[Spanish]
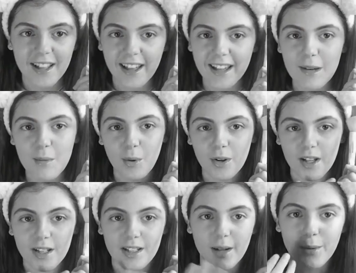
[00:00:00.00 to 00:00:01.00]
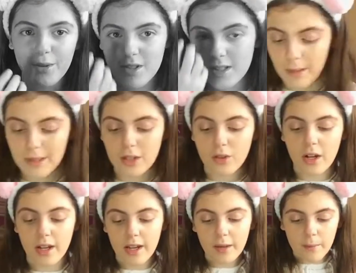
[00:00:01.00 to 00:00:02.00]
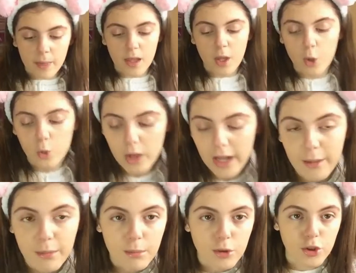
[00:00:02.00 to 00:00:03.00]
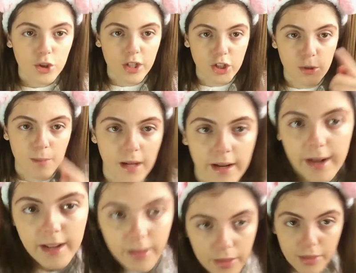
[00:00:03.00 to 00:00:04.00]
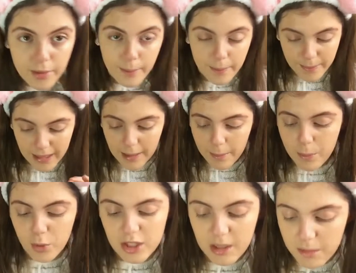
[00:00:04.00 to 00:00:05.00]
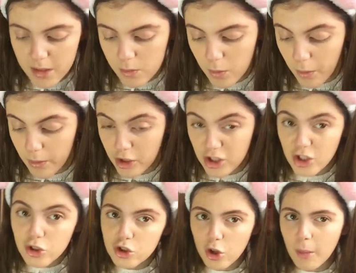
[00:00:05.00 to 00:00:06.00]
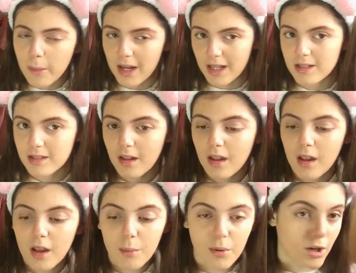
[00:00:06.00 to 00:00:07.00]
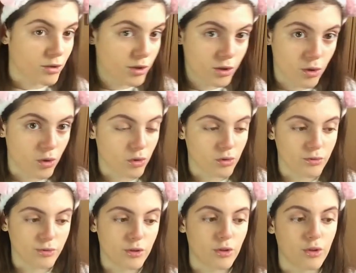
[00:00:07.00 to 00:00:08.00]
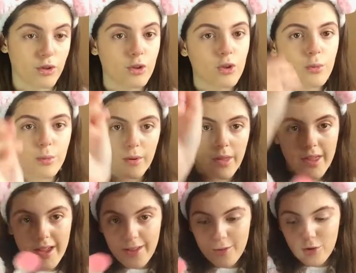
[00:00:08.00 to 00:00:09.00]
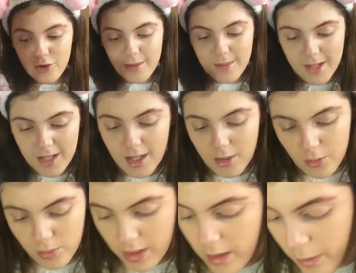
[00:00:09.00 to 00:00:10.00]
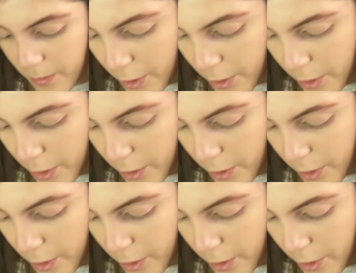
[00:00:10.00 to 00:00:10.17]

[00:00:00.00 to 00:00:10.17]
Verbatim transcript: Es que mona la brocha. Vamos a coger el mismo tono que he hecho para la nariz, ¿vale? Pues el mismo. Son sombras. Porque no tengo contorno, yo tengo bronceador, no sé por qué ya no lo utilizo,